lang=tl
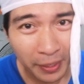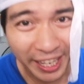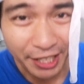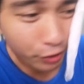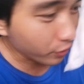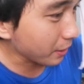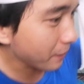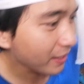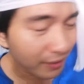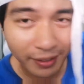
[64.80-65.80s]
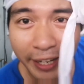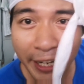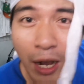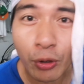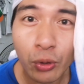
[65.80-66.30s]
Kesyo naman,
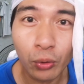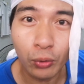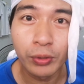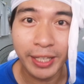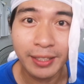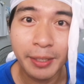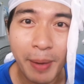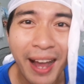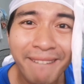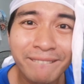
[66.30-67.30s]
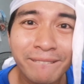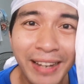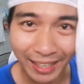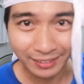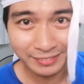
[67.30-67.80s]
ikaw yung kunin, di ba?
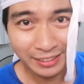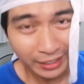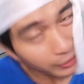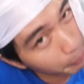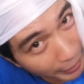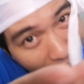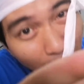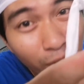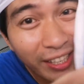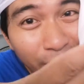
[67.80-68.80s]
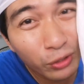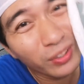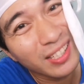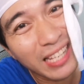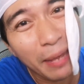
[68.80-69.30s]
Ha? Di ba ikaw na rin
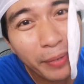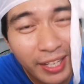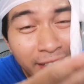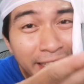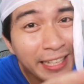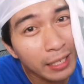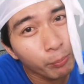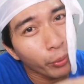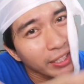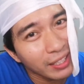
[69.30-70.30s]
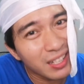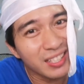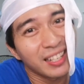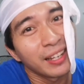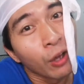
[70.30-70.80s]
yung nagsabi na hindi ka na pwede
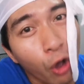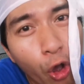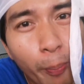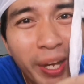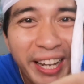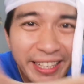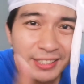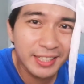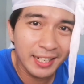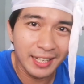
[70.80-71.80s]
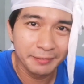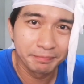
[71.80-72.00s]
kasi overage ka na?